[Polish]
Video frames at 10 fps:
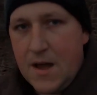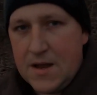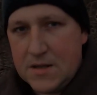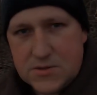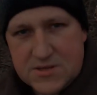
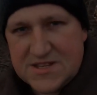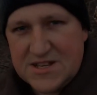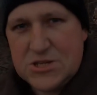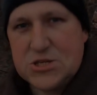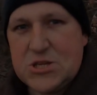Ale to nie
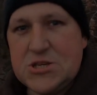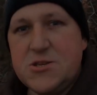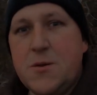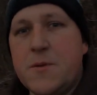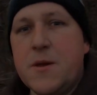znaczy, że nie
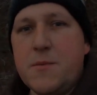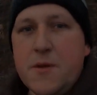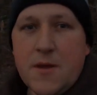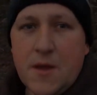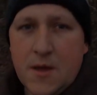jeździłem na
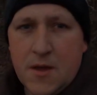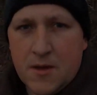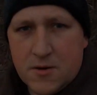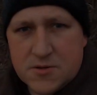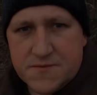ryby.
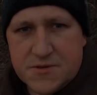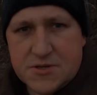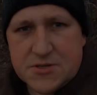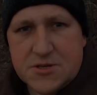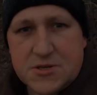
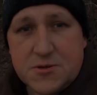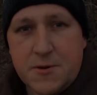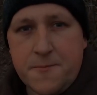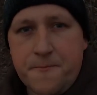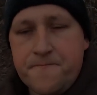Oczywiście, że
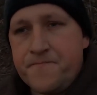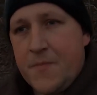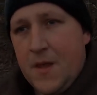jeździłem.